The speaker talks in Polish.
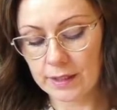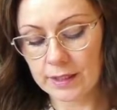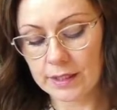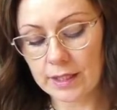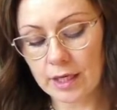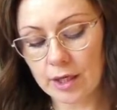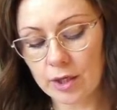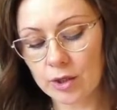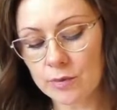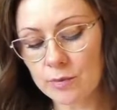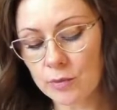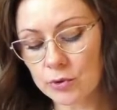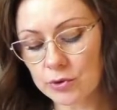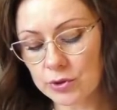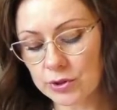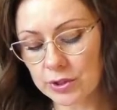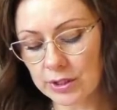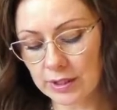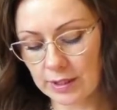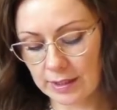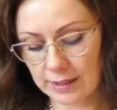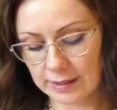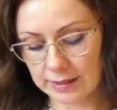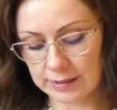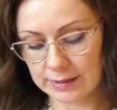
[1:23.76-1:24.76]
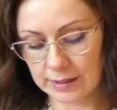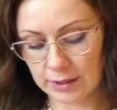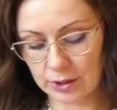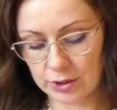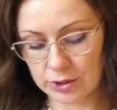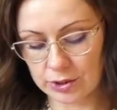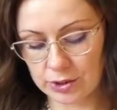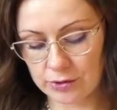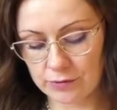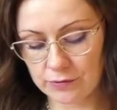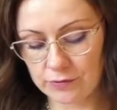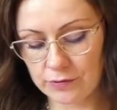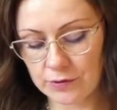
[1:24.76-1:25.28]
Jak motylek na
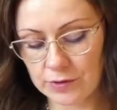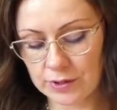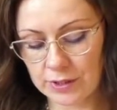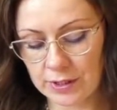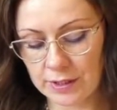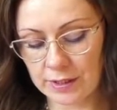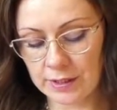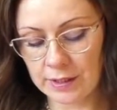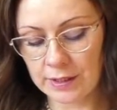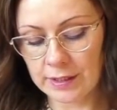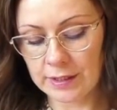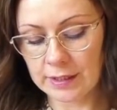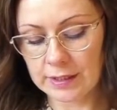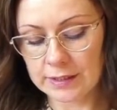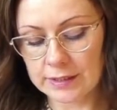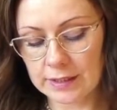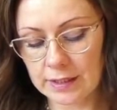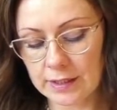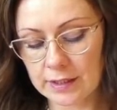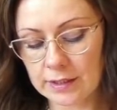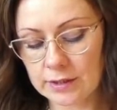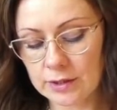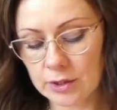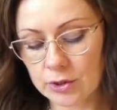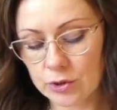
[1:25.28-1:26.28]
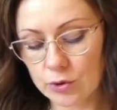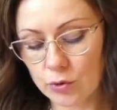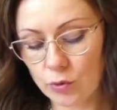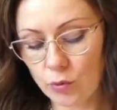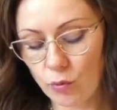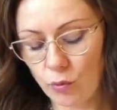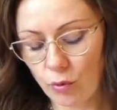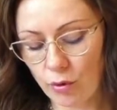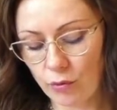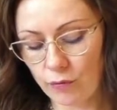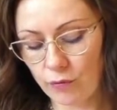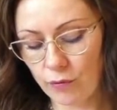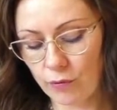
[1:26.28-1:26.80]
krzewinie, tak nad
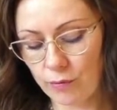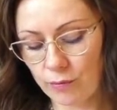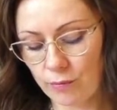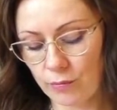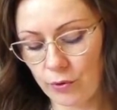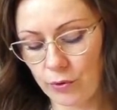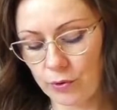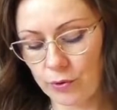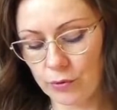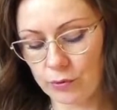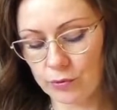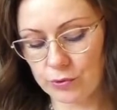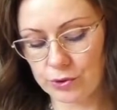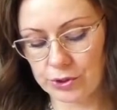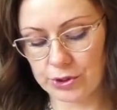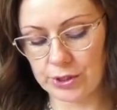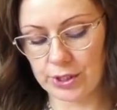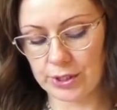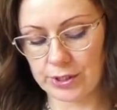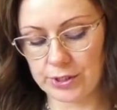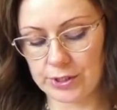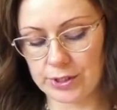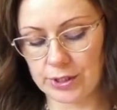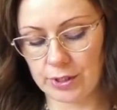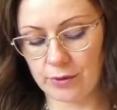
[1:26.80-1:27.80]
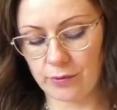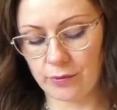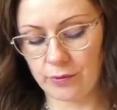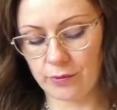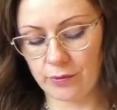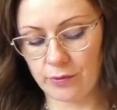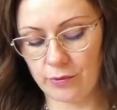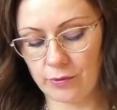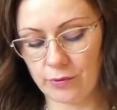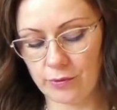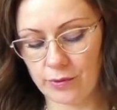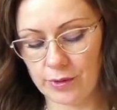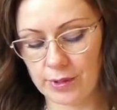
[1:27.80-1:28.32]
głową moją siedział.
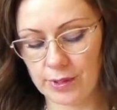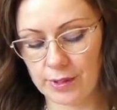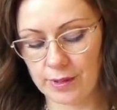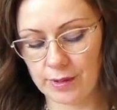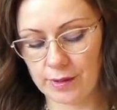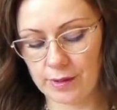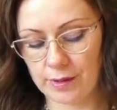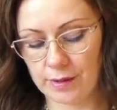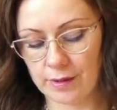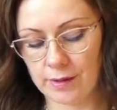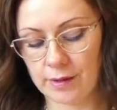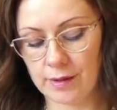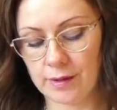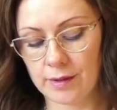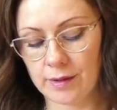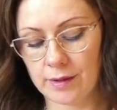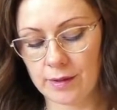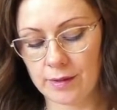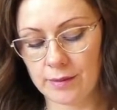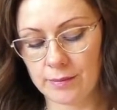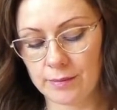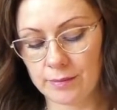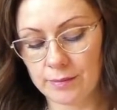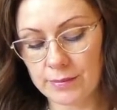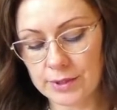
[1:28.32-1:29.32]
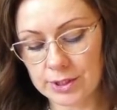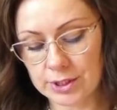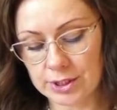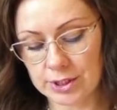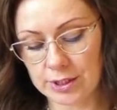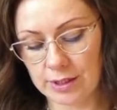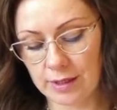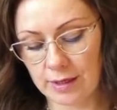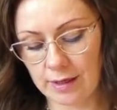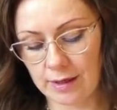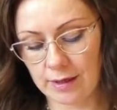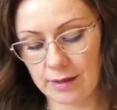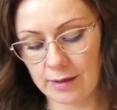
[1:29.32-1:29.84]

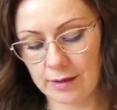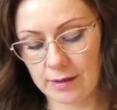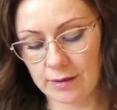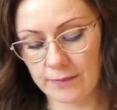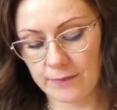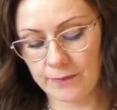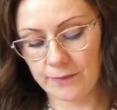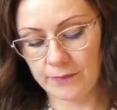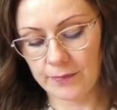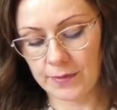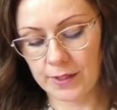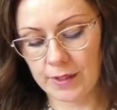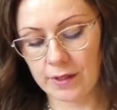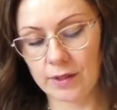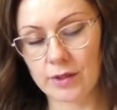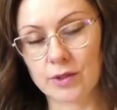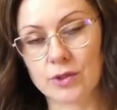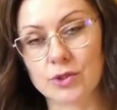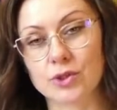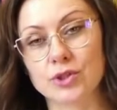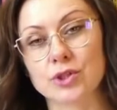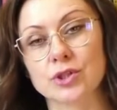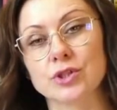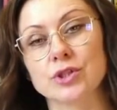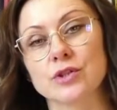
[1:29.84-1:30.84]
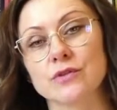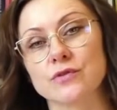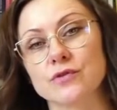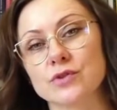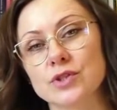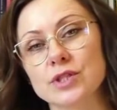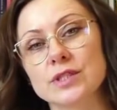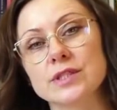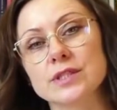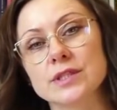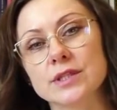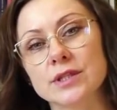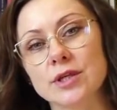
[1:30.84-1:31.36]
Myślę, że te
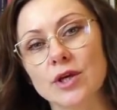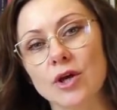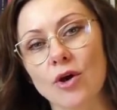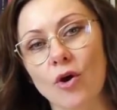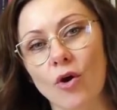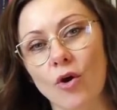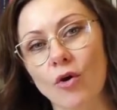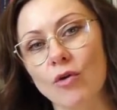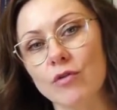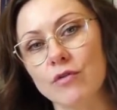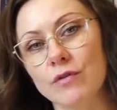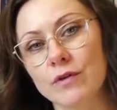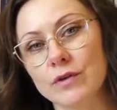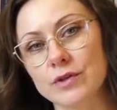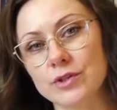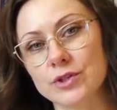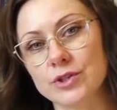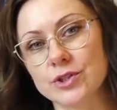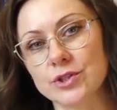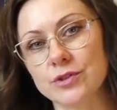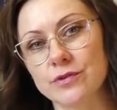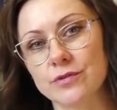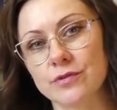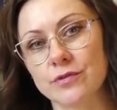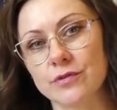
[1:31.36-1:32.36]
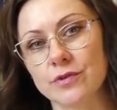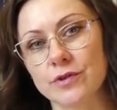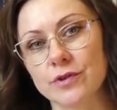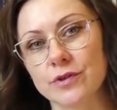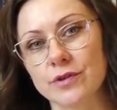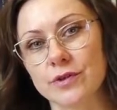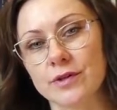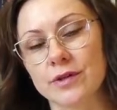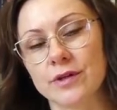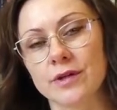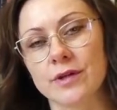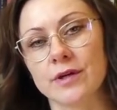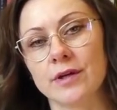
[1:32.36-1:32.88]
wszystkie owe
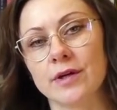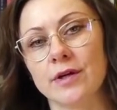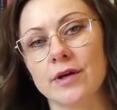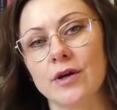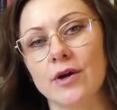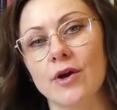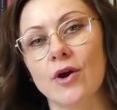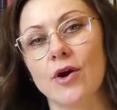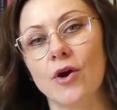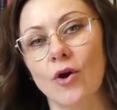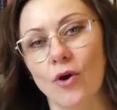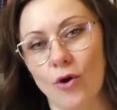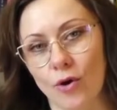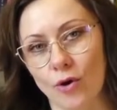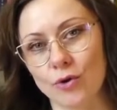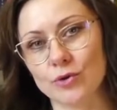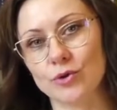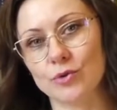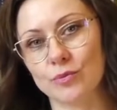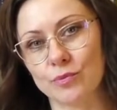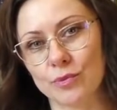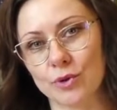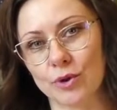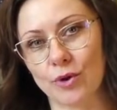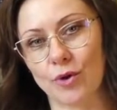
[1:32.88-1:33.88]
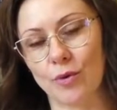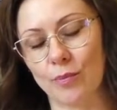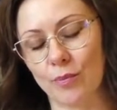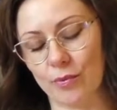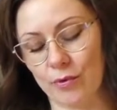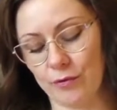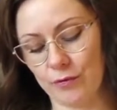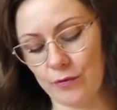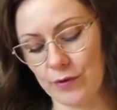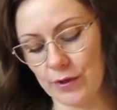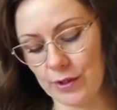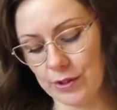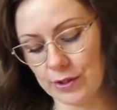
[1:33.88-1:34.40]
dziwy on mi
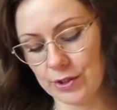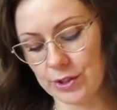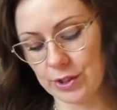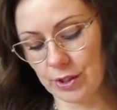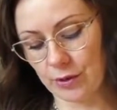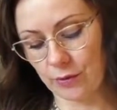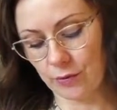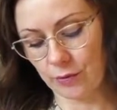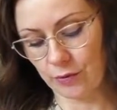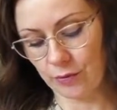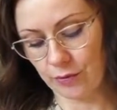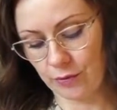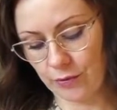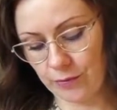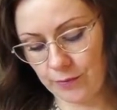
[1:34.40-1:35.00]
opowiedział